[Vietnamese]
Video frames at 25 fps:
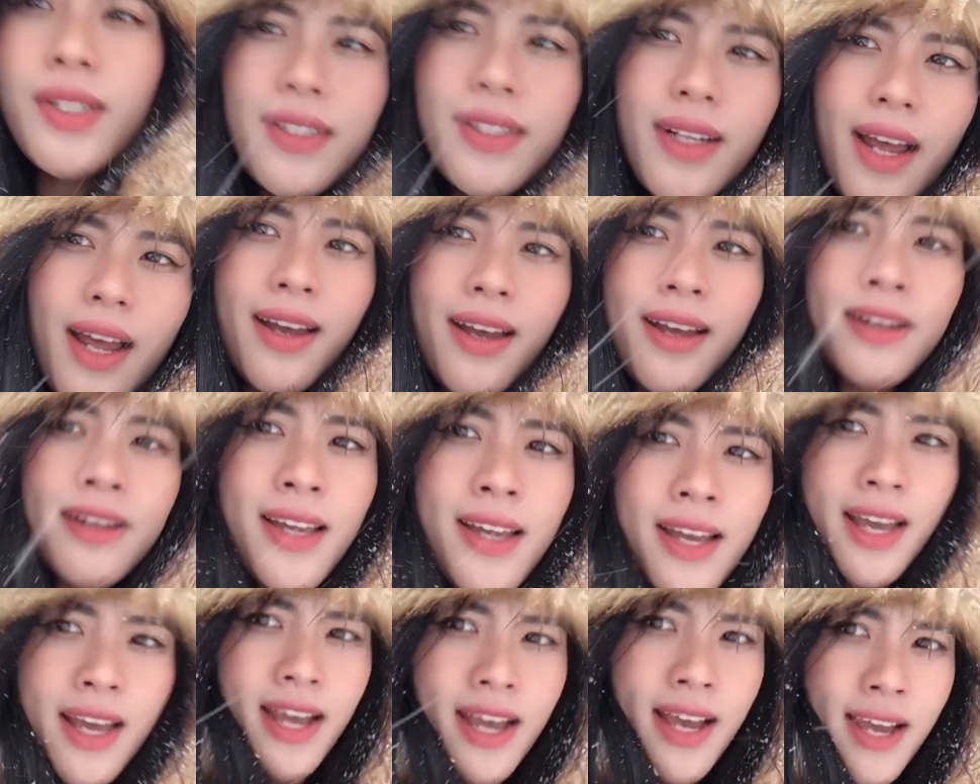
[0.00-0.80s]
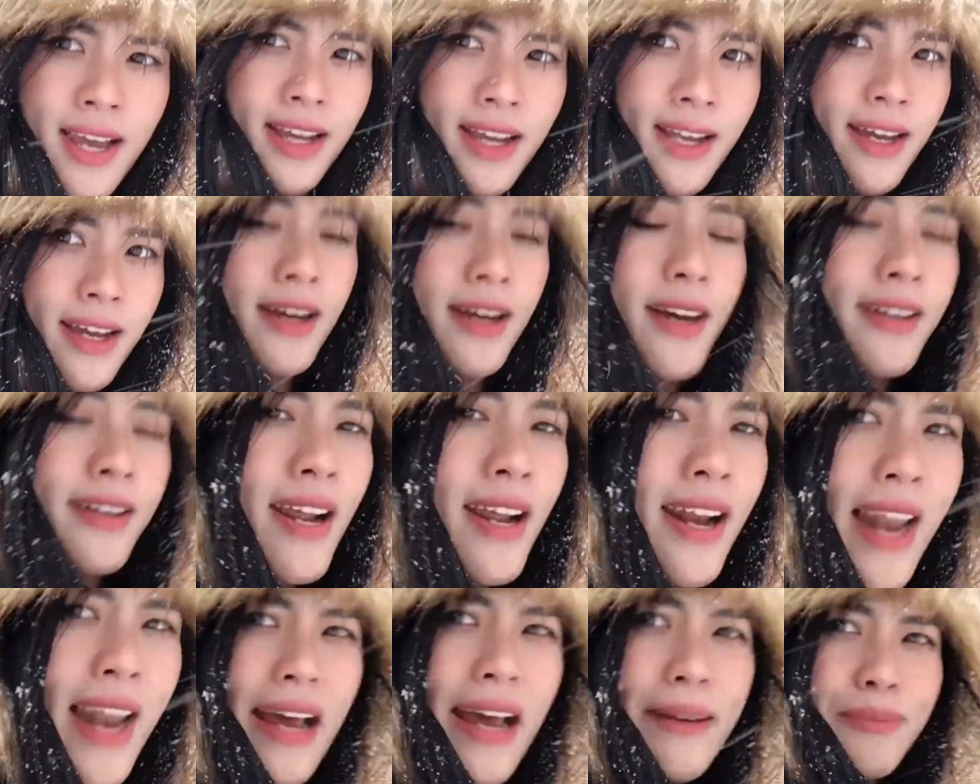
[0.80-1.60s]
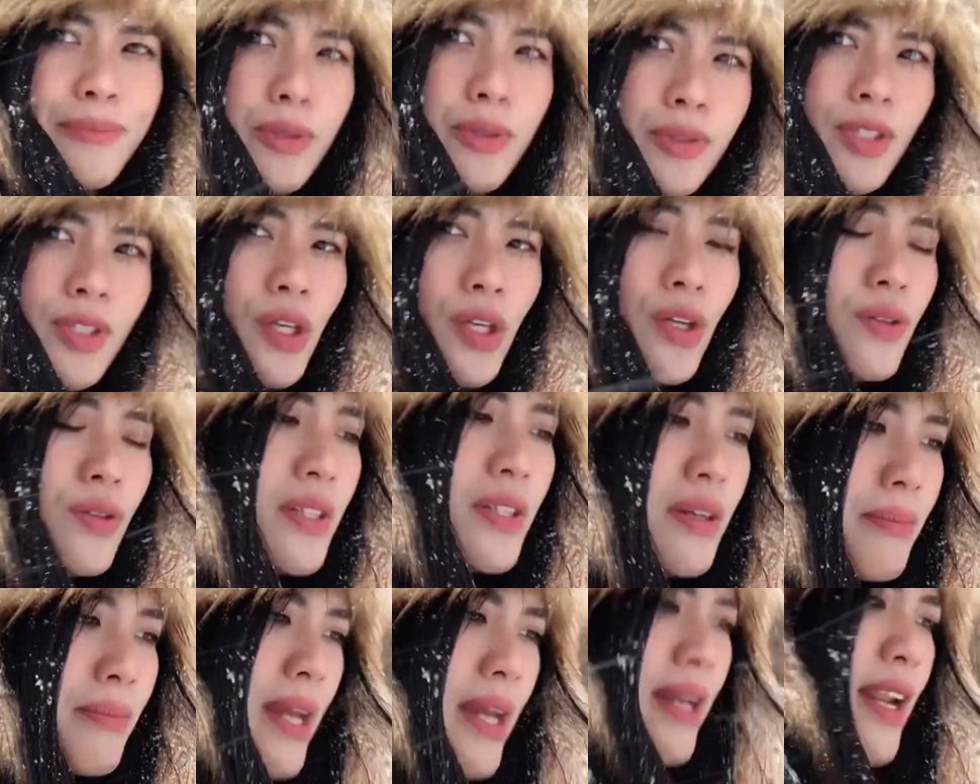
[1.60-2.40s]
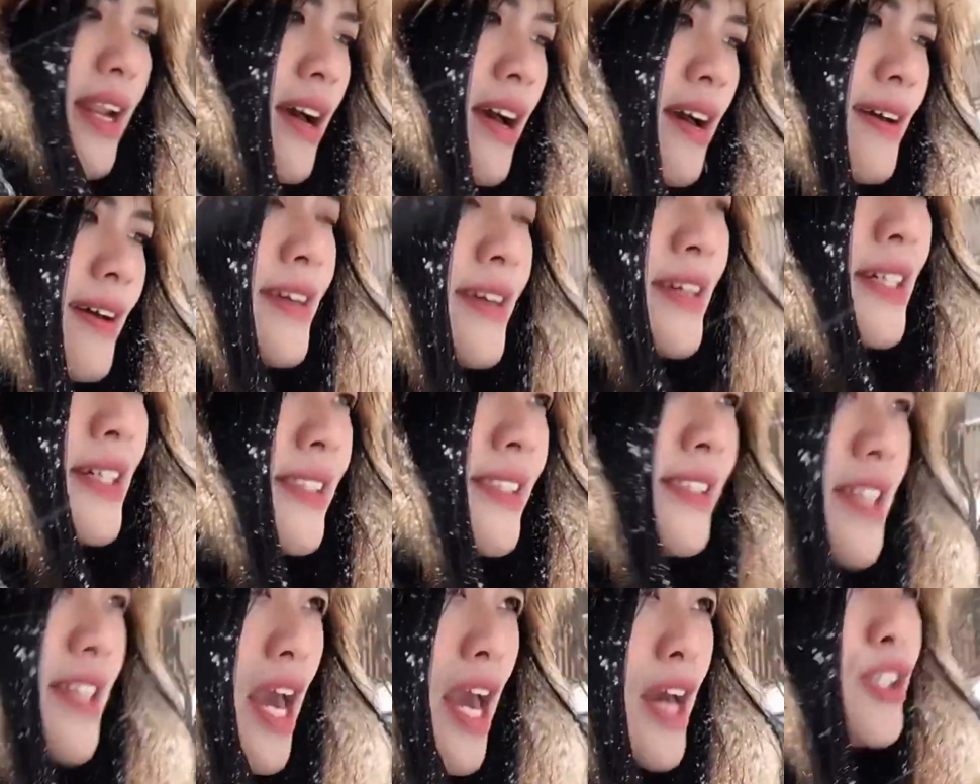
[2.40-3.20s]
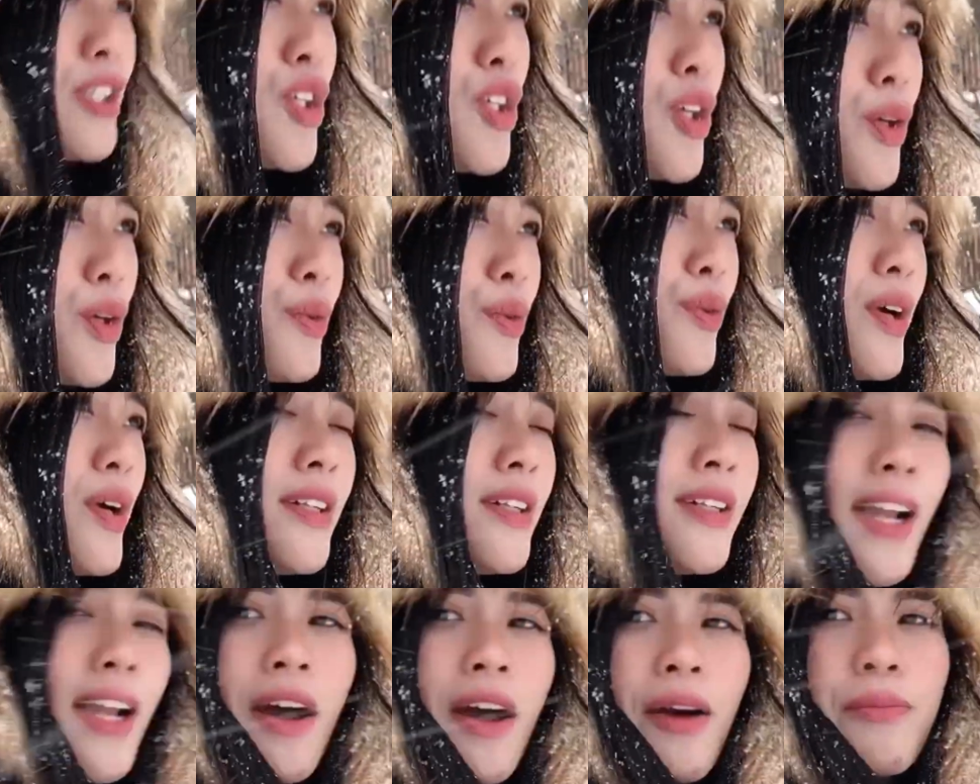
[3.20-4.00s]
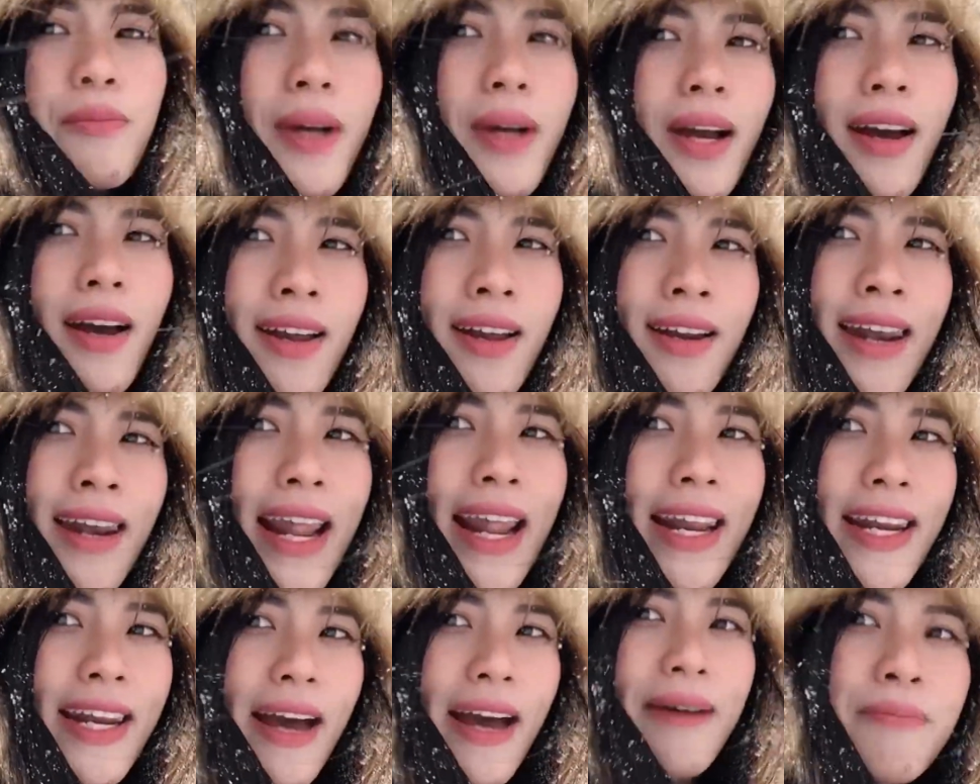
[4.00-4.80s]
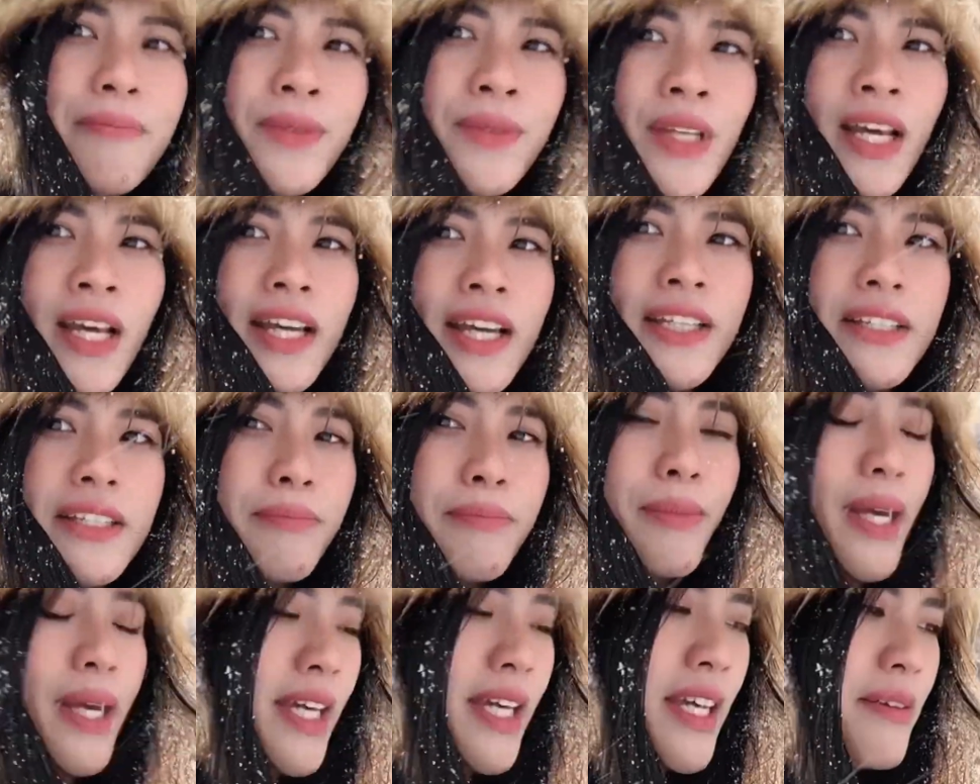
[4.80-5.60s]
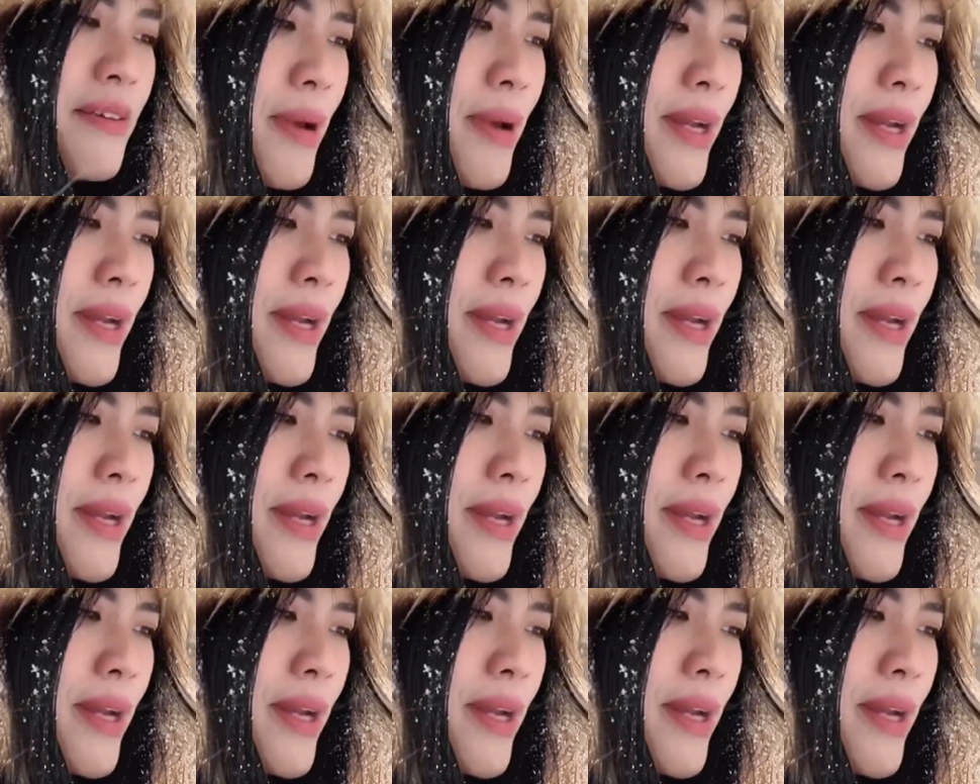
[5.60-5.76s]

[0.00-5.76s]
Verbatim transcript: nó à, nó lạnh một xíu nhưng mà nó dễ chịu á nó không có lạnh lắm nhưng mà khi mà